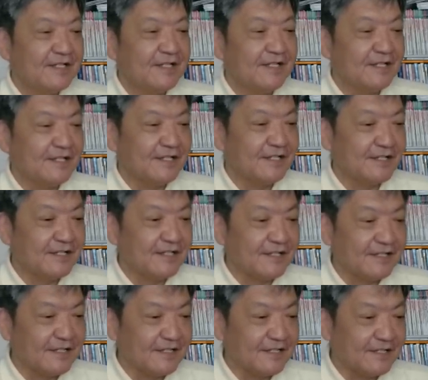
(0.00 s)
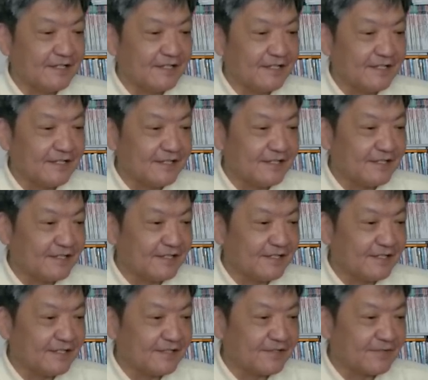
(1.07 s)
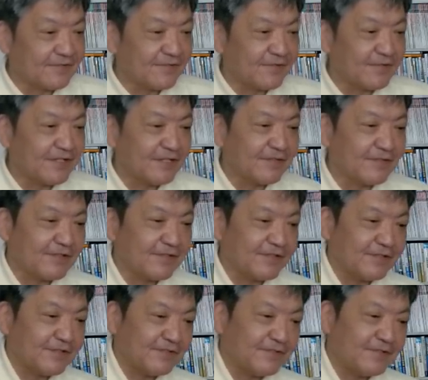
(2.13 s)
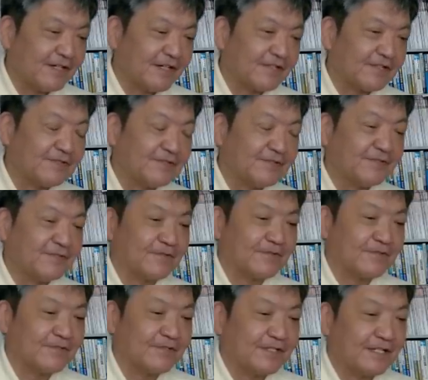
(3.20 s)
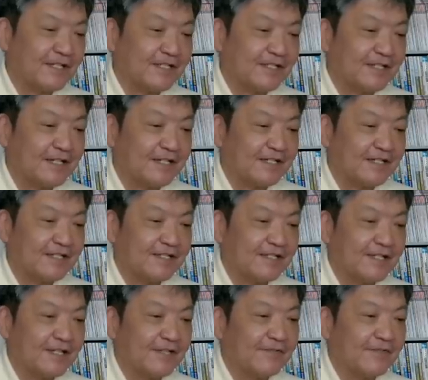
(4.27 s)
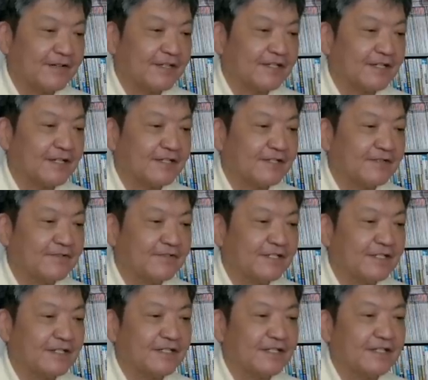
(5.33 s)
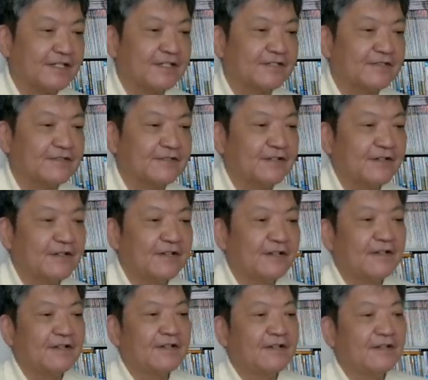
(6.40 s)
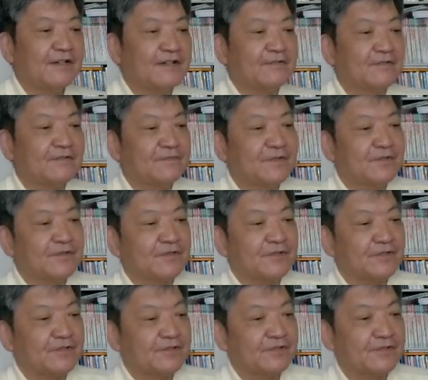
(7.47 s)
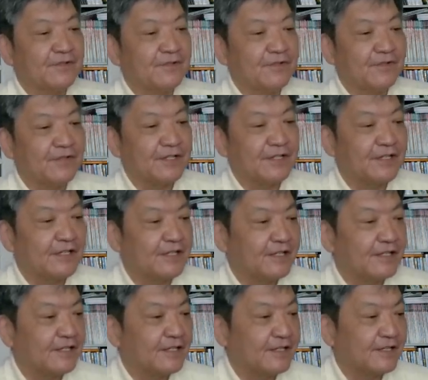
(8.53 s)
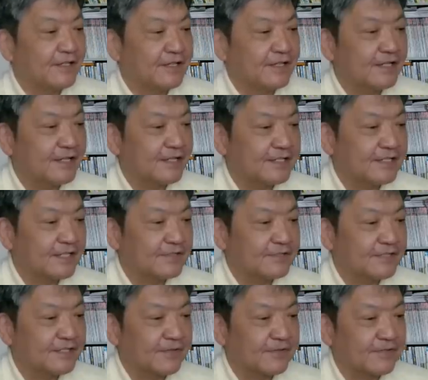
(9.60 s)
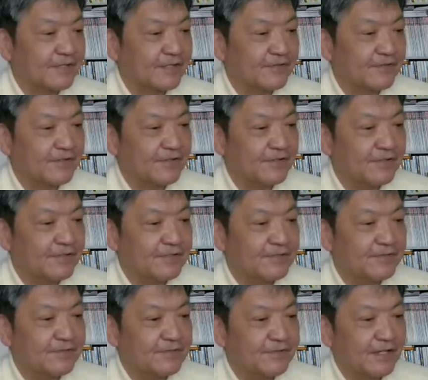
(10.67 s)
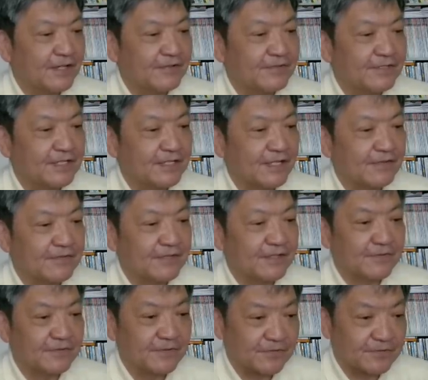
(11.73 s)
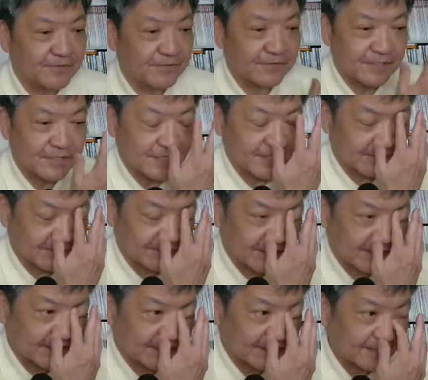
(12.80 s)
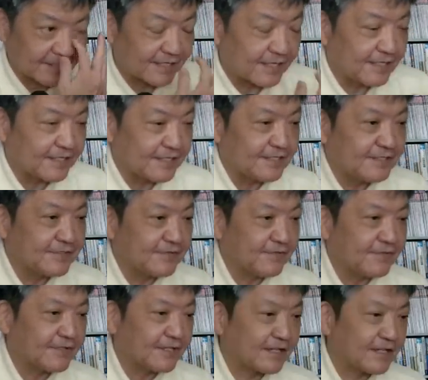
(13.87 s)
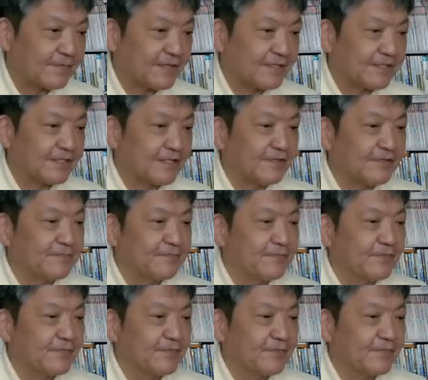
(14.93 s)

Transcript: えー食糧危機の理由は中国の水害だけではない。ロシアが先月、え穀物輸出合意、から離脱したことだ。これにより中東やアフリカなどでの食糧危機への懸念が一層高まっている。